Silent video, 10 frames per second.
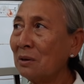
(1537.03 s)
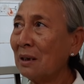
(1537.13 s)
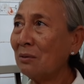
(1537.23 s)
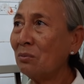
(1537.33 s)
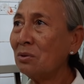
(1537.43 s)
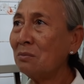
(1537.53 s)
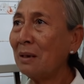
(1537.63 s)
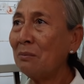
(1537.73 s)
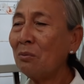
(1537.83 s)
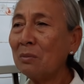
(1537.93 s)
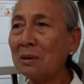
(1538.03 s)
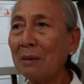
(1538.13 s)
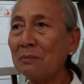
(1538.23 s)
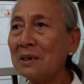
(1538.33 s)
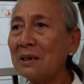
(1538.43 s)
rồi là cũng như mai mốt mình
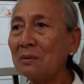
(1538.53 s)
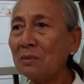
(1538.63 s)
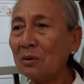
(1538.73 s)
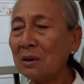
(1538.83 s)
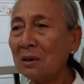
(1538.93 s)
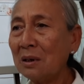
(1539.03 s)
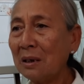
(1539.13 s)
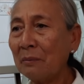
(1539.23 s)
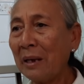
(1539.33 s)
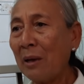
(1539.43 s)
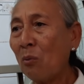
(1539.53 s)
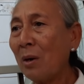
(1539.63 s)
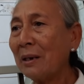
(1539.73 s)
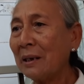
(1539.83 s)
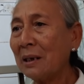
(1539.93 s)
làm giấy lắm rồi nghèo
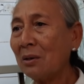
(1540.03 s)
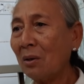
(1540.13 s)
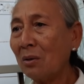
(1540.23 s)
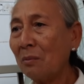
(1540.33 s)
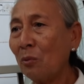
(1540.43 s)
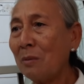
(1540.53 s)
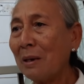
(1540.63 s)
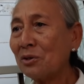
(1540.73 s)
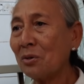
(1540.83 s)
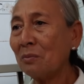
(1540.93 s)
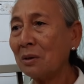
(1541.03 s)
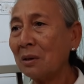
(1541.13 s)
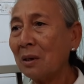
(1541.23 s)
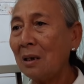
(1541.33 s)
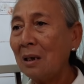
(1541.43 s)
quá này cái ngọ ủy ban cho mình
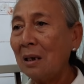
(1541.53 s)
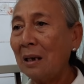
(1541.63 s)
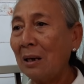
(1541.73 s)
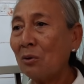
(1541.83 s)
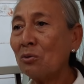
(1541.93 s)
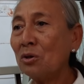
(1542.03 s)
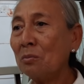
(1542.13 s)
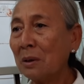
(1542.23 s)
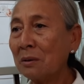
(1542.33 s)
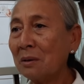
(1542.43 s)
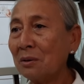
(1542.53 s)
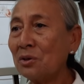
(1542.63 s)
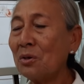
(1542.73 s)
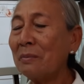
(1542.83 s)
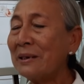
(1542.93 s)
là có người bệnh là nó
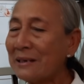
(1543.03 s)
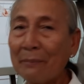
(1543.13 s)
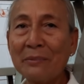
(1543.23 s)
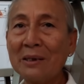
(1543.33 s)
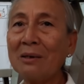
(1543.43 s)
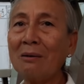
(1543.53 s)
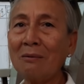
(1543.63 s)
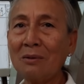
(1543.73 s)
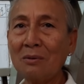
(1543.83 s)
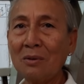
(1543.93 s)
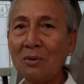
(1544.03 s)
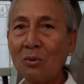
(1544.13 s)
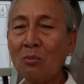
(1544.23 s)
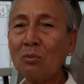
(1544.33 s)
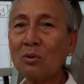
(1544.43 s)
cho mấy trăm vậy thôi
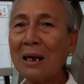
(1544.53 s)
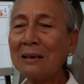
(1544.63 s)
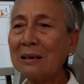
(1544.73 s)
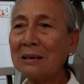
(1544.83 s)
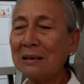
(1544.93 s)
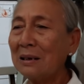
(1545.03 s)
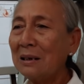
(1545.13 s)
cũng một tháng là